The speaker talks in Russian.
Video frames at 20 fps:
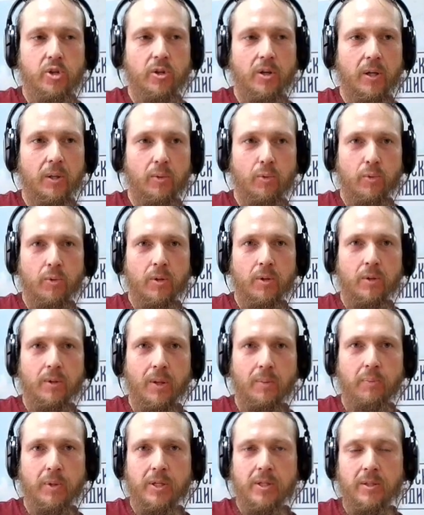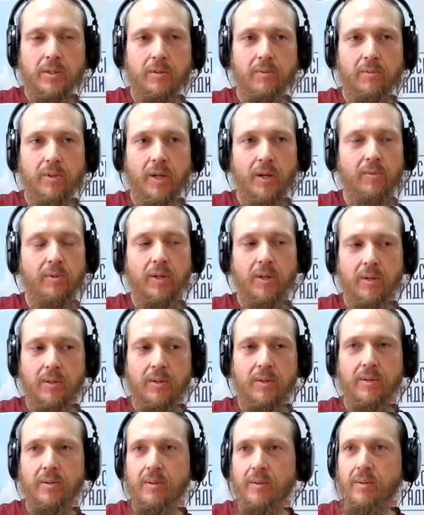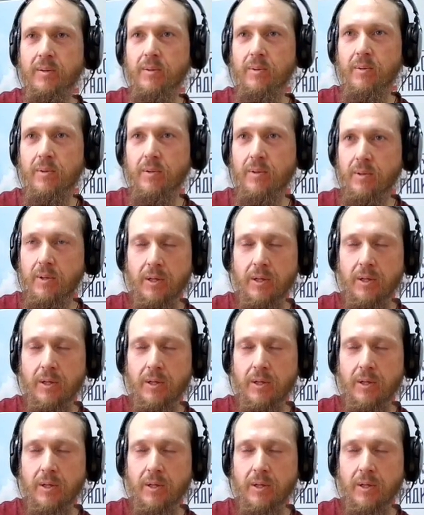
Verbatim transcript: которые написаны в древних э,